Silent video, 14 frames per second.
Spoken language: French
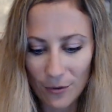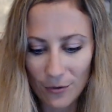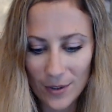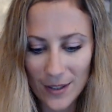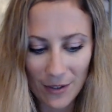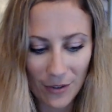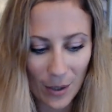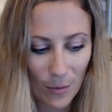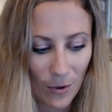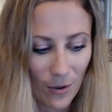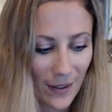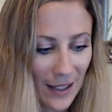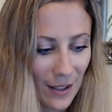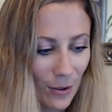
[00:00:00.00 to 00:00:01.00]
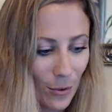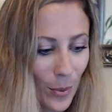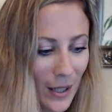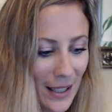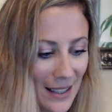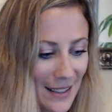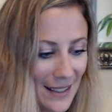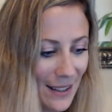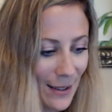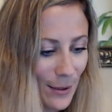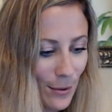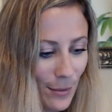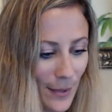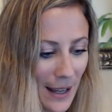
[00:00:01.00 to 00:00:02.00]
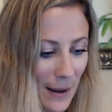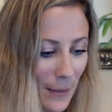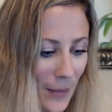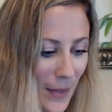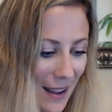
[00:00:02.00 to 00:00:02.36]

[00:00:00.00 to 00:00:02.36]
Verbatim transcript: Vous êtes vraiment en train de briller cette lumière.